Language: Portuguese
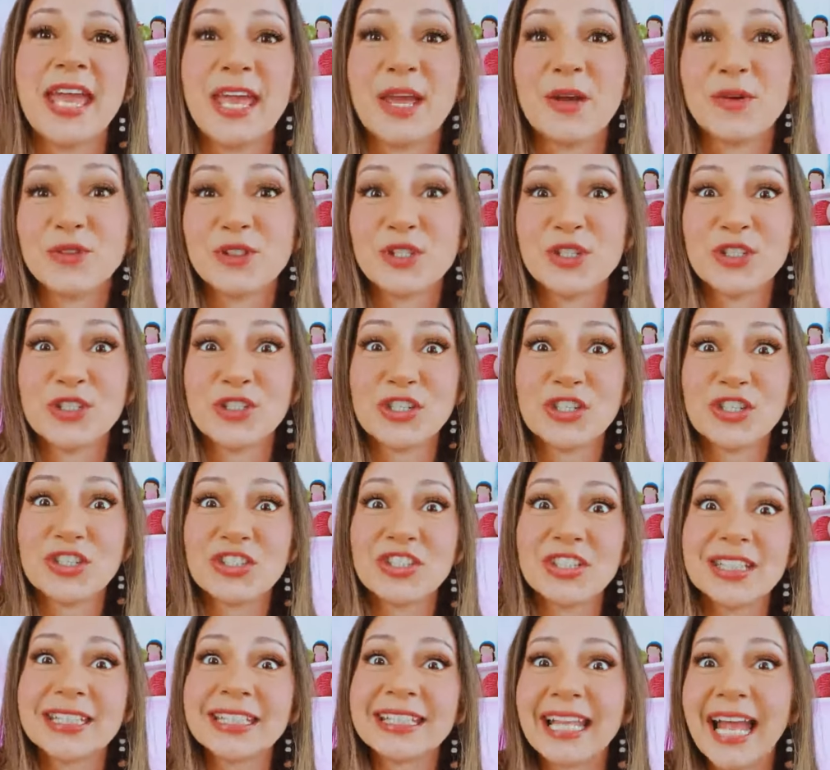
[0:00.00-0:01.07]
eu te
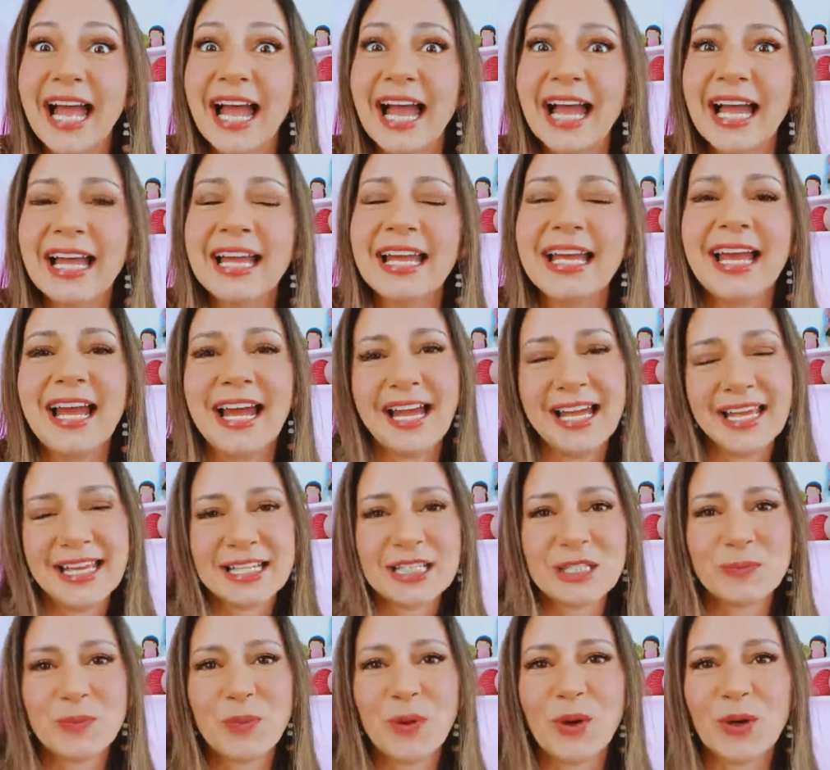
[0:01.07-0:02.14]
digitar a
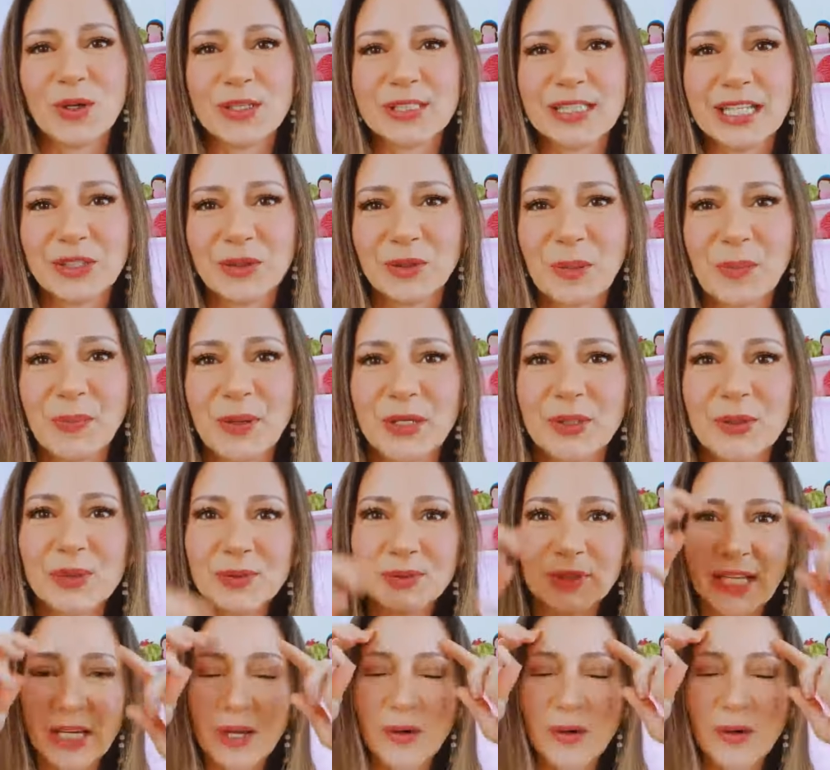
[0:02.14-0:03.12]
resposta à tua pergunta,